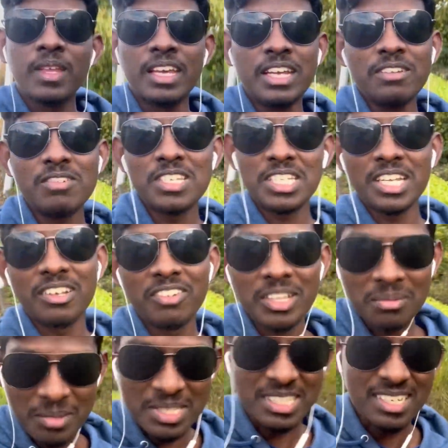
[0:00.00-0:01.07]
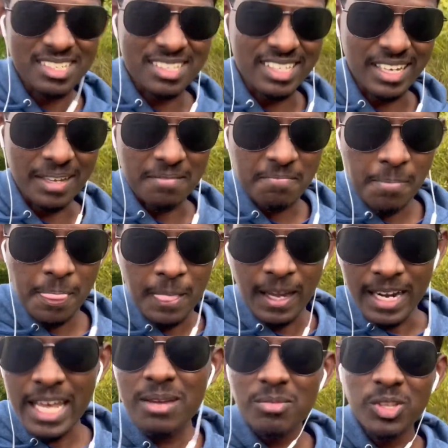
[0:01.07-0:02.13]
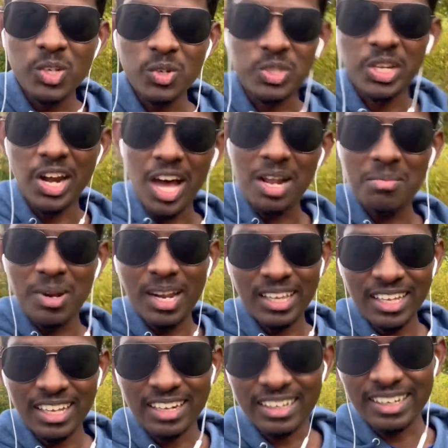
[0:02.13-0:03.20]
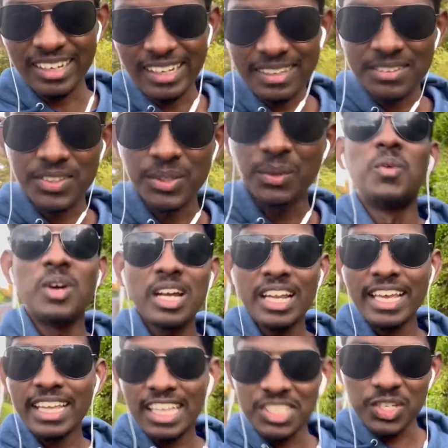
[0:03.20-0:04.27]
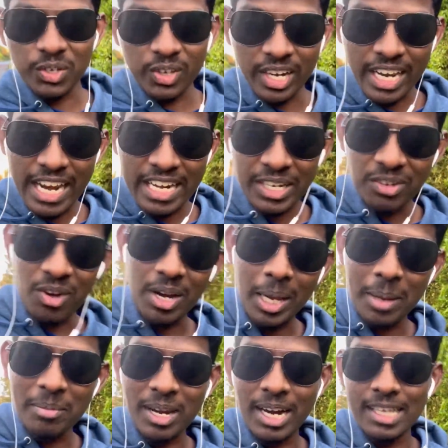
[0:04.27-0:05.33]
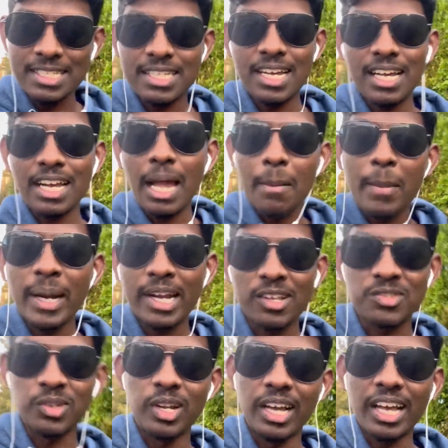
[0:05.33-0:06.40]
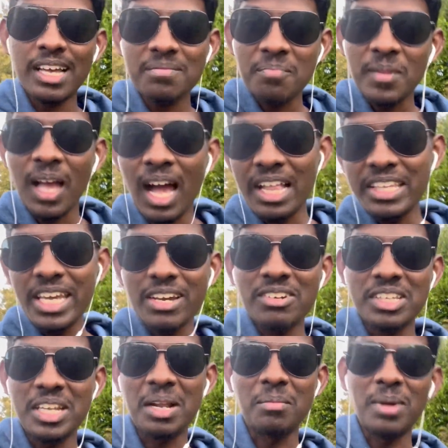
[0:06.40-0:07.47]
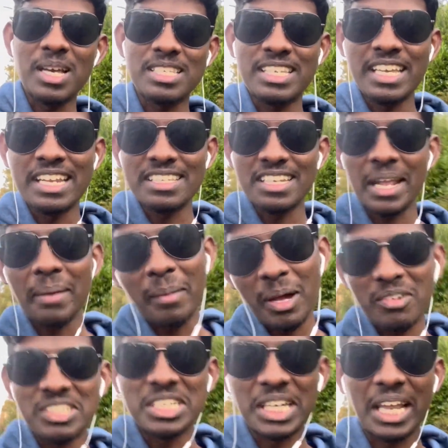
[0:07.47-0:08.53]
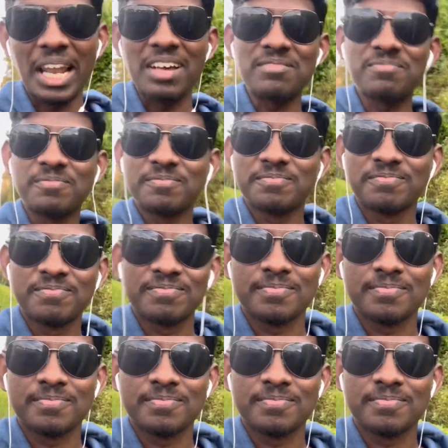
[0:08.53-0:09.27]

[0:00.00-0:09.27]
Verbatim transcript: இன்வெஸ்டிங் வித் மிஸ்டர் சிஏ நேம் வந்து கொஞ்சம் நார்மலாக தான் இருக்குல்ல ஸோ உங்களுக்கு ஏதாச்சும் க்ரியேட்டிவாக நேம் கிடச்சா கமெண்ட்டில் சொல்லுங்கள் அதே வந்து நம்ம சீரியஸ் நேமாக வச்சுக்கலாம்